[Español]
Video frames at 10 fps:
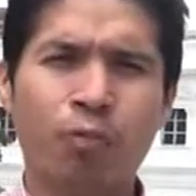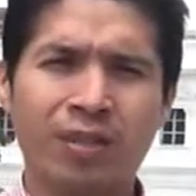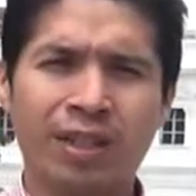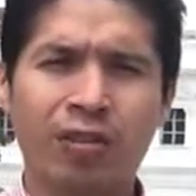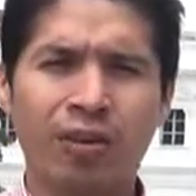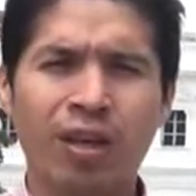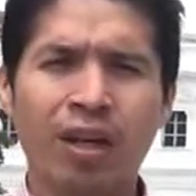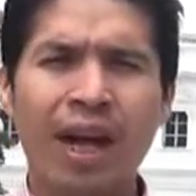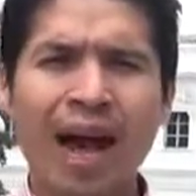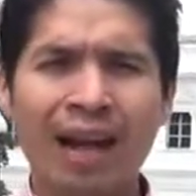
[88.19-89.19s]
como el señor
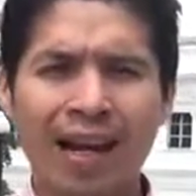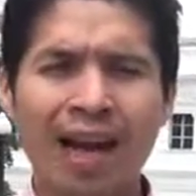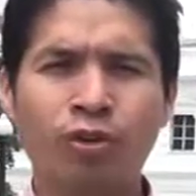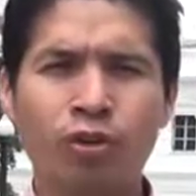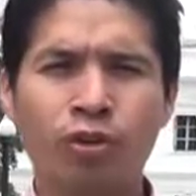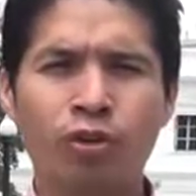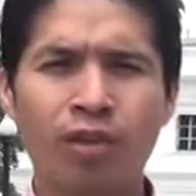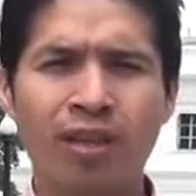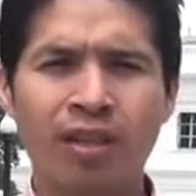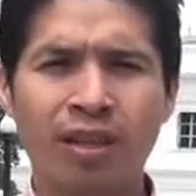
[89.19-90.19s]
Alejandro
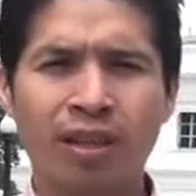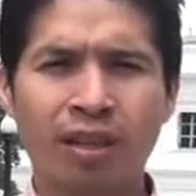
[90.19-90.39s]
Ordóñez,